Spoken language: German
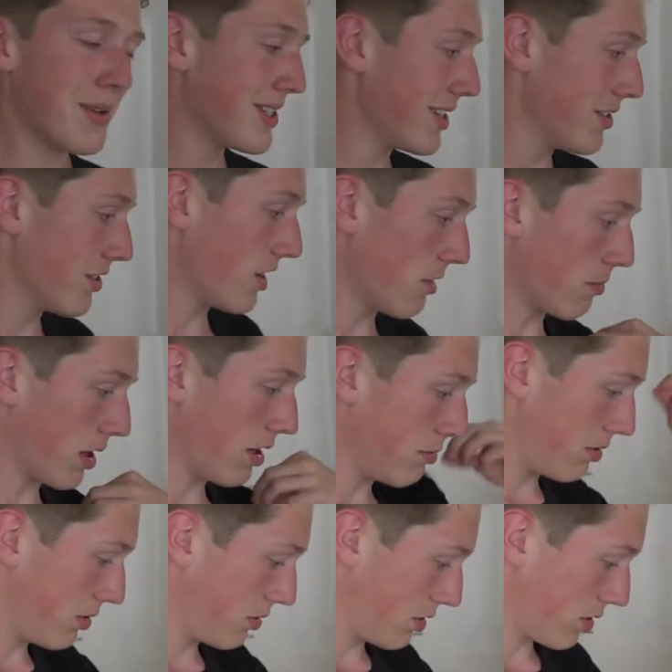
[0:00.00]
bisschen
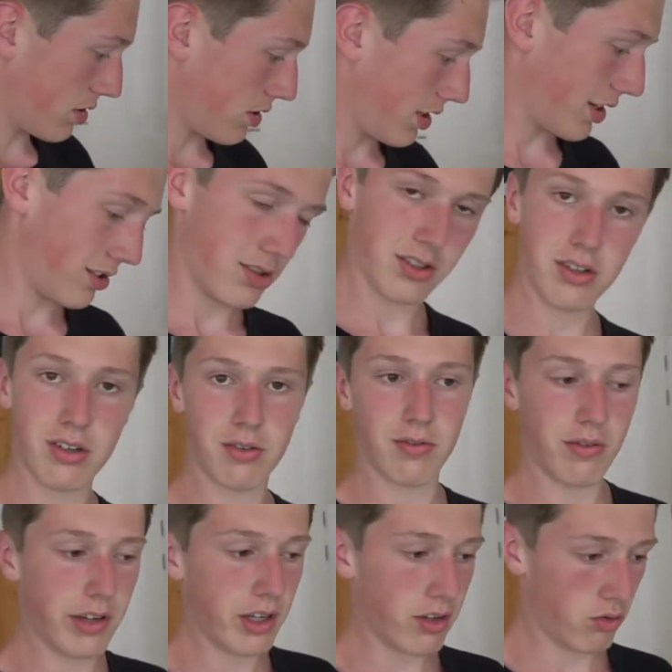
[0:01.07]
Sonnenbrand. Mir tut auch schon der ganze Rücken
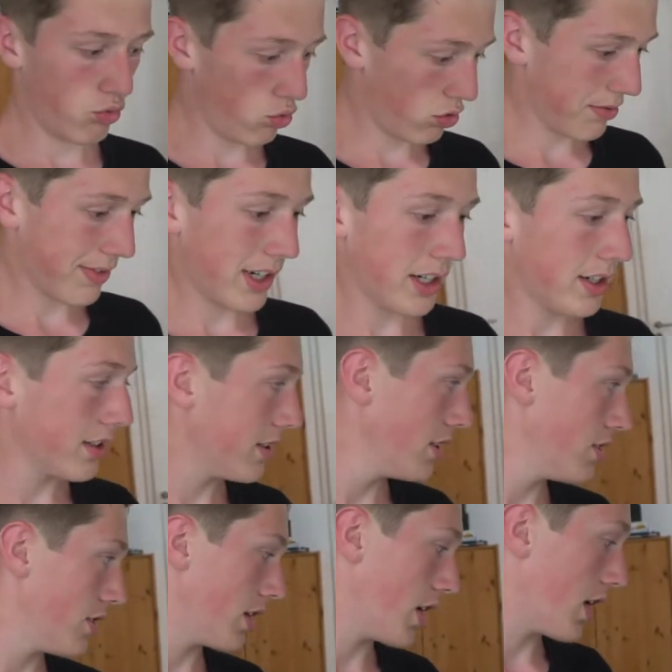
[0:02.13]
weh, nur weil ich das
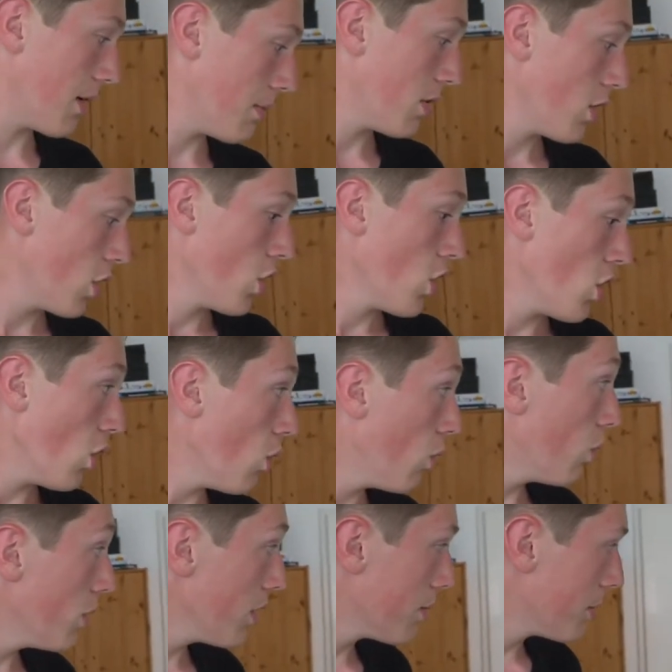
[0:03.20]
T-Shirt anhab.
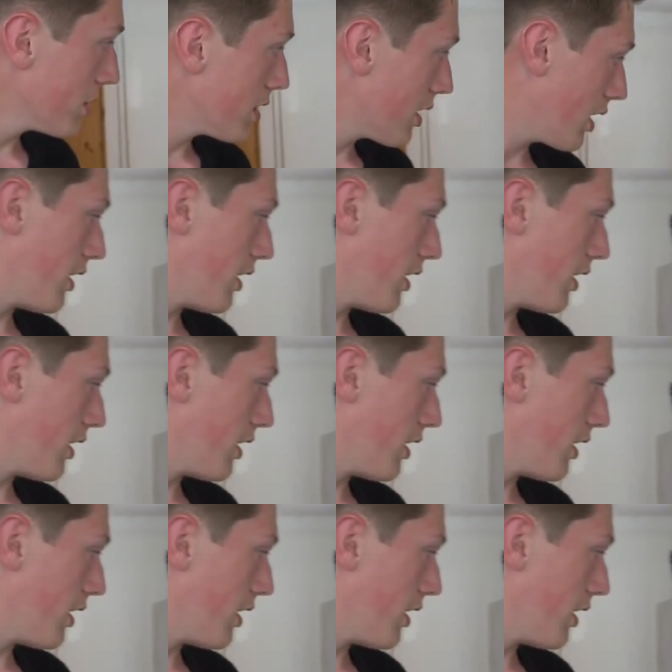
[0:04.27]
Und ich muss jetzt